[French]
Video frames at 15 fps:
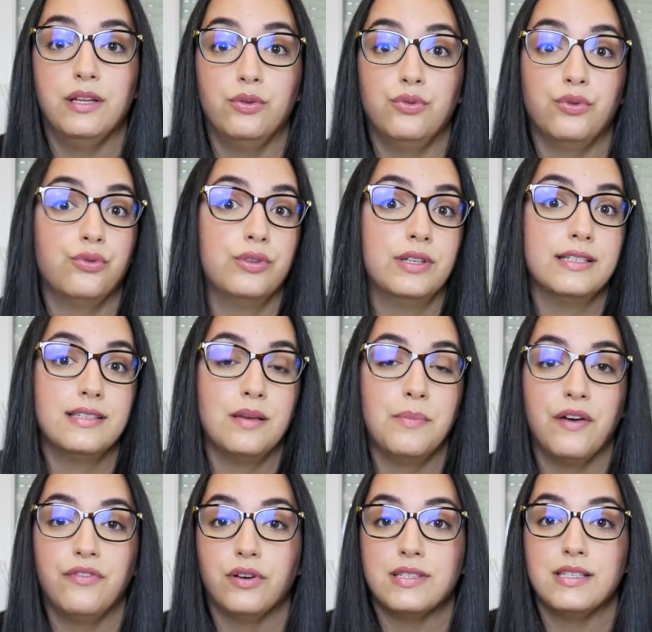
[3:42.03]
ils ne connaissaient
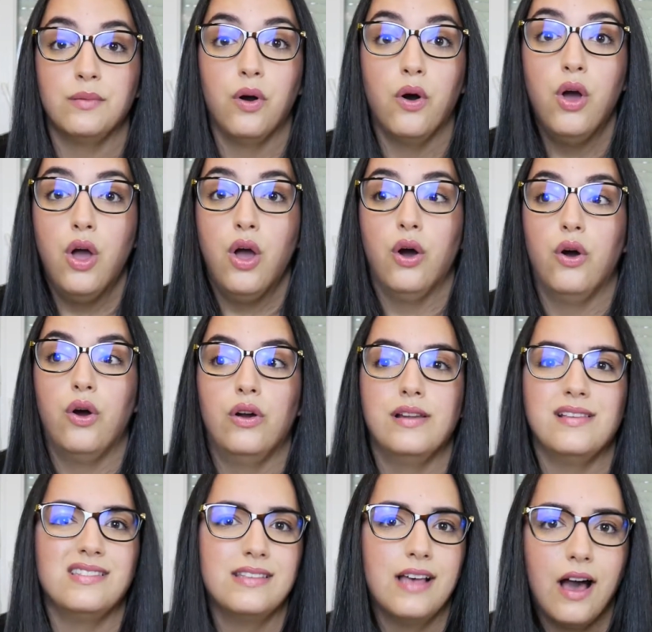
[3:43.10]
pas forcément euh,
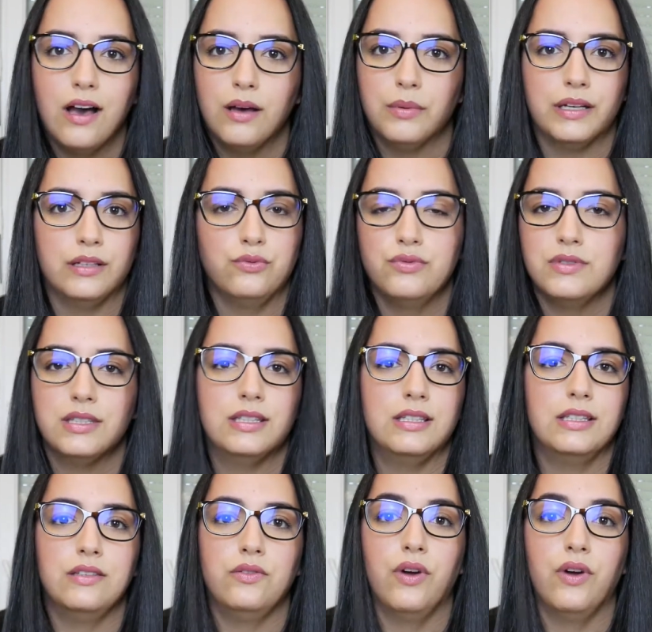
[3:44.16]
les arbres et tout ce qui,